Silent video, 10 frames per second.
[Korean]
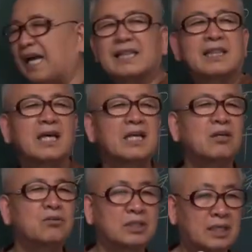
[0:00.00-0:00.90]

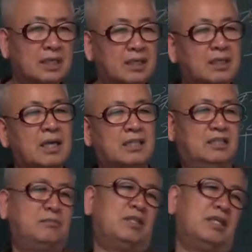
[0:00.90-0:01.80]
같다라고 생각을
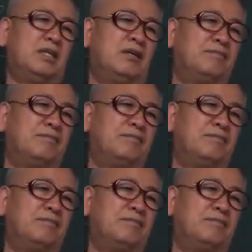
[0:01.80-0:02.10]
하시면 돼요.